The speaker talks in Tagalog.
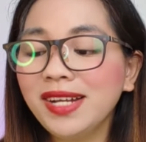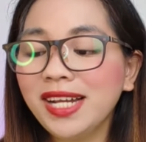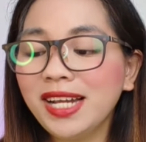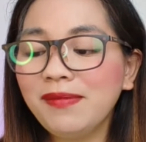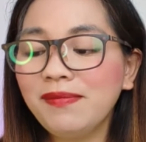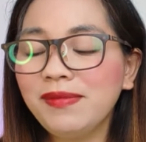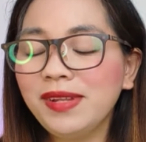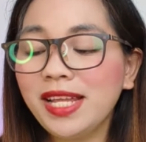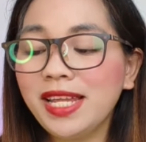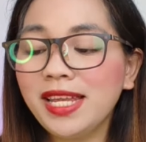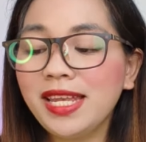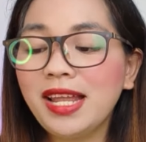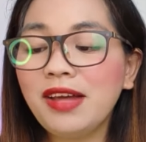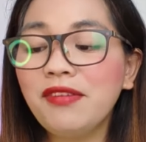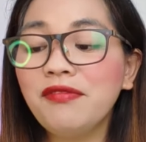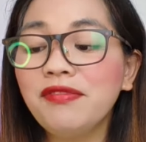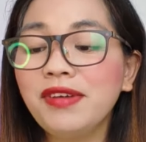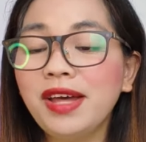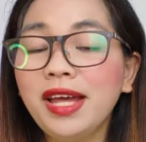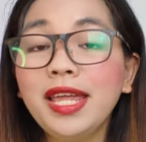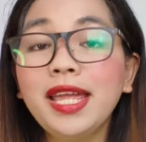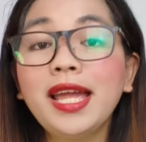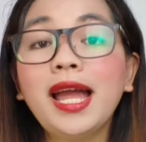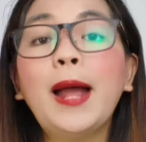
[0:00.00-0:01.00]
Mag-apply na
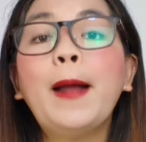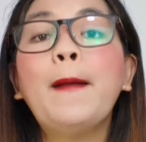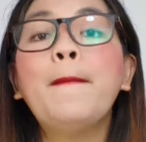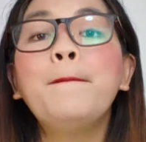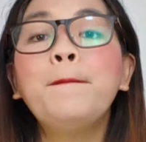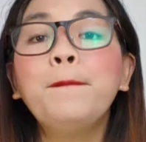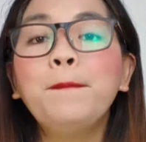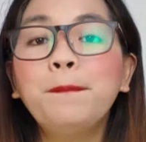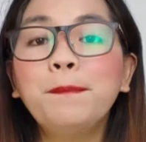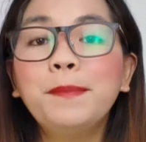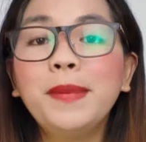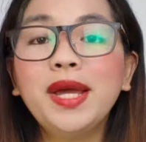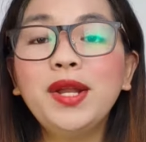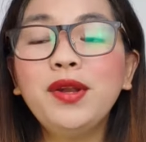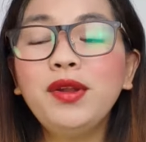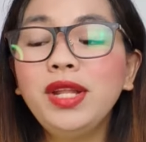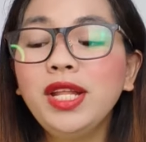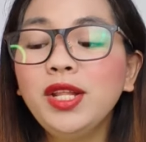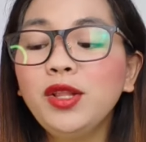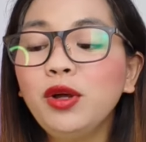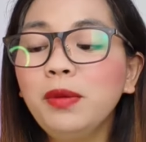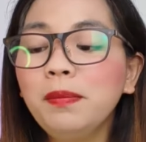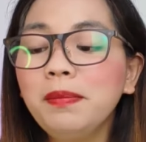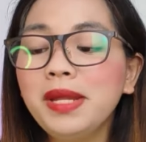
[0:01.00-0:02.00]
via
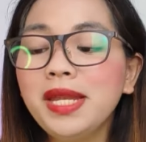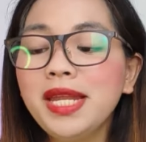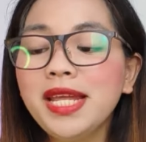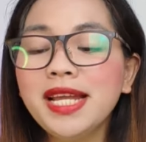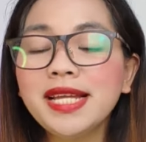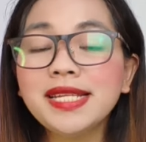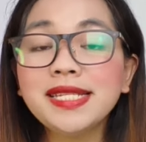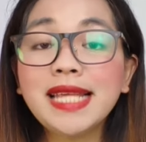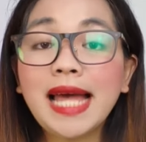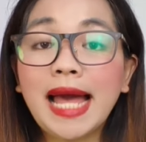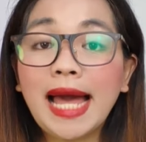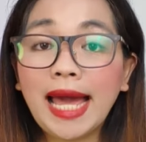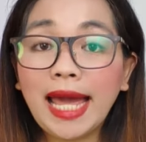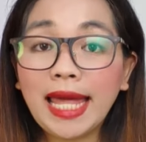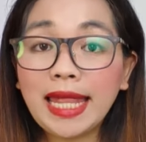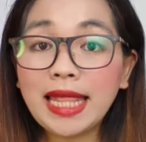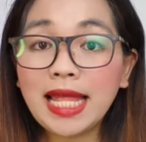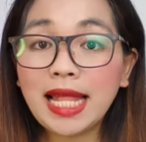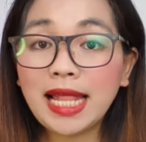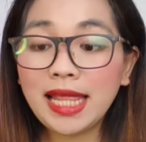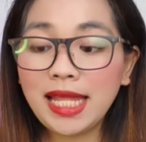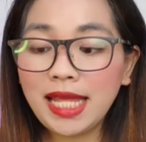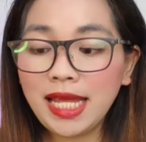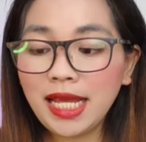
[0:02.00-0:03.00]
meron itong binigay sa
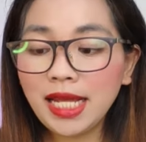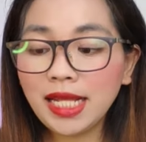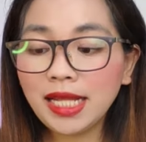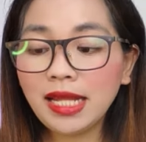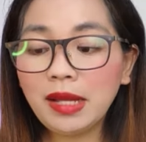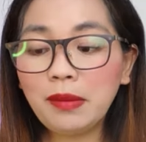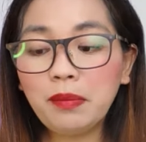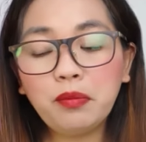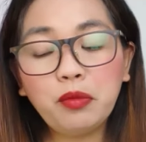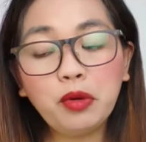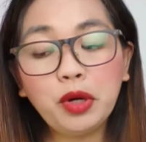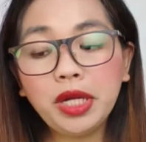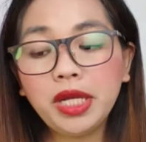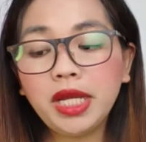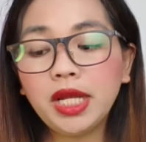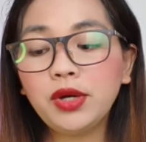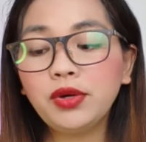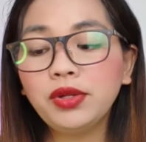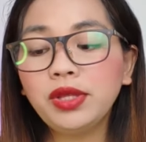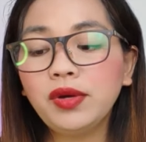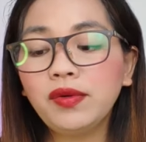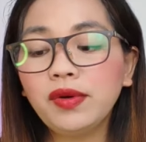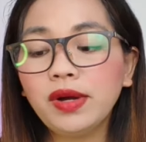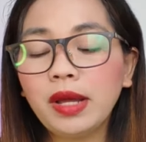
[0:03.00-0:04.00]
akin na link na pwede
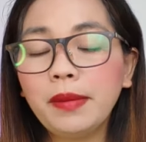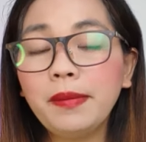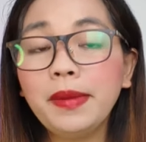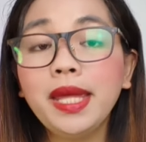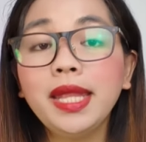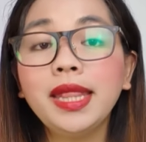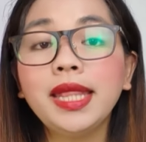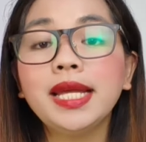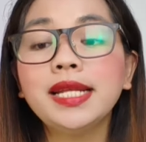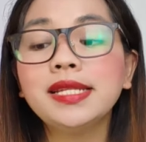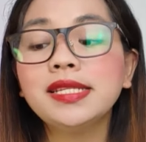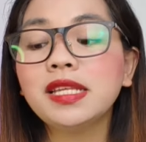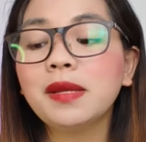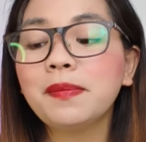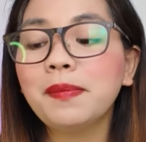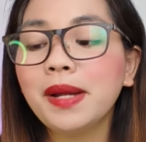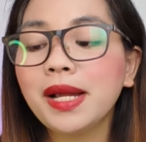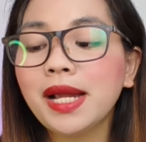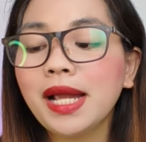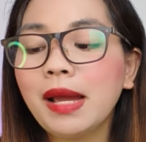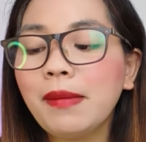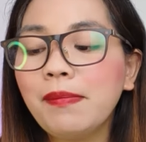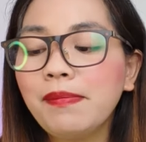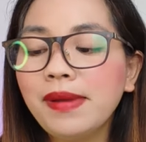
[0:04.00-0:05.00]
ko daw gamitin sa
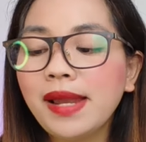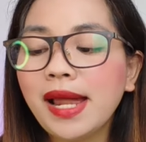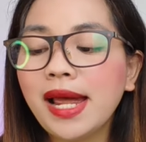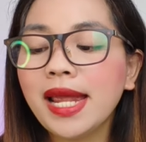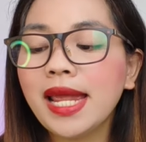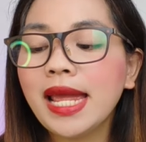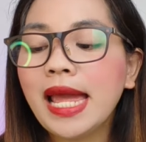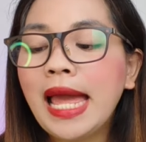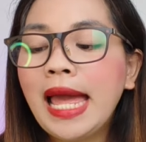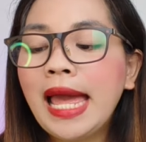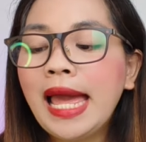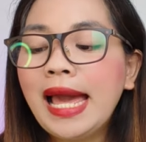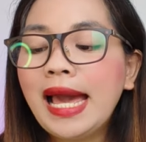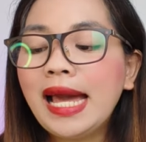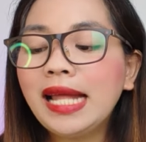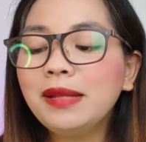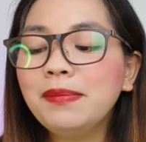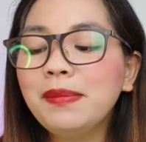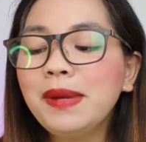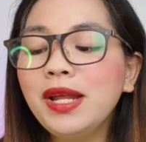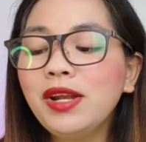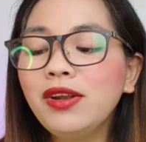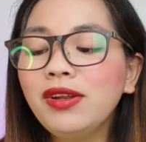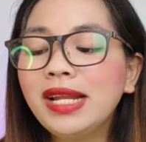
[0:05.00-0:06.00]
pag-apply
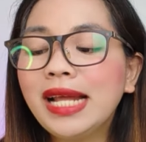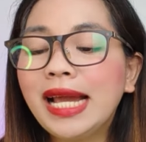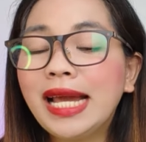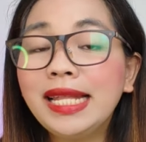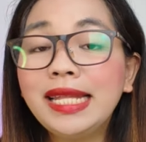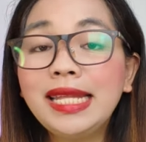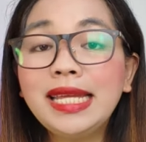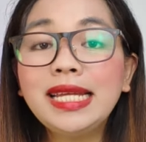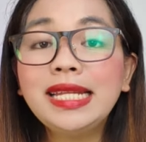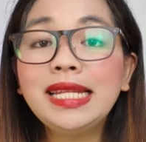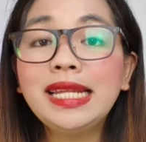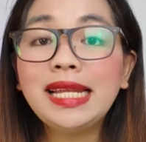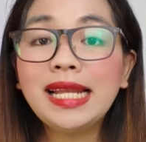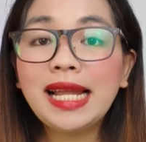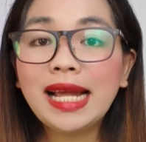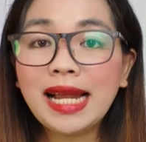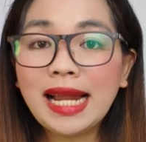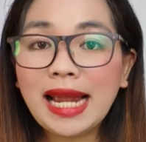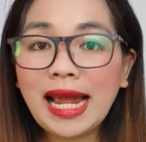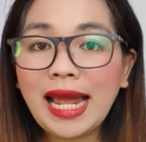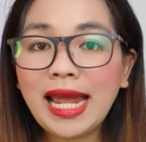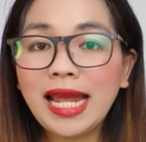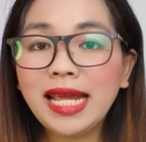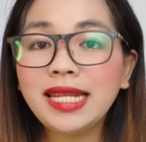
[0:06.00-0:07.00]
at meron nga ding
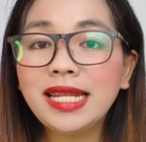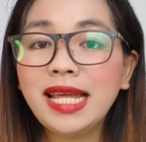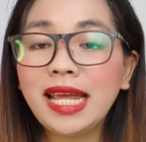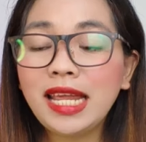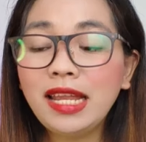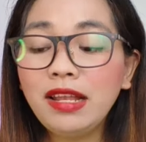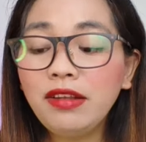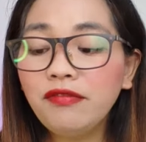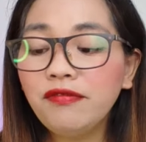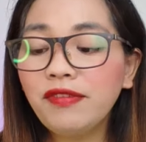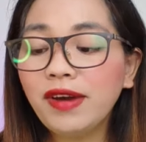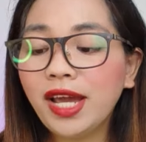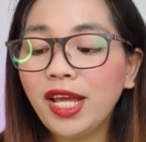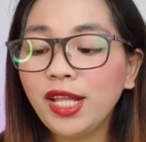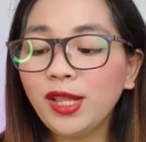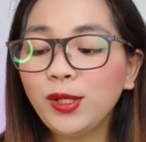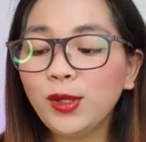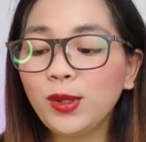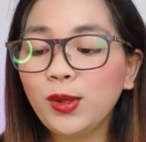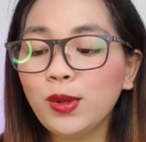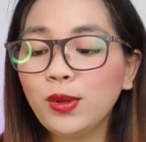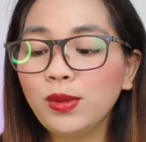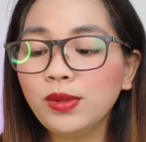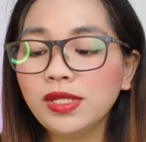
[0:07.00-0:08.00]
nilagay na
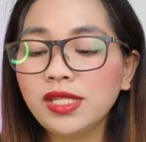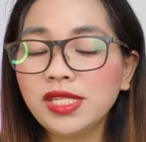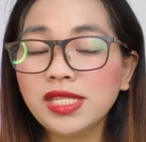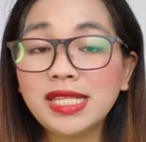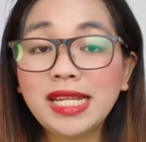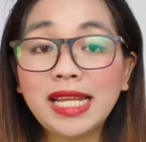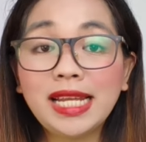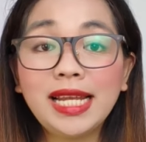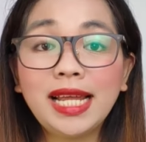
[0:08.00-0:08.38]
invite codes.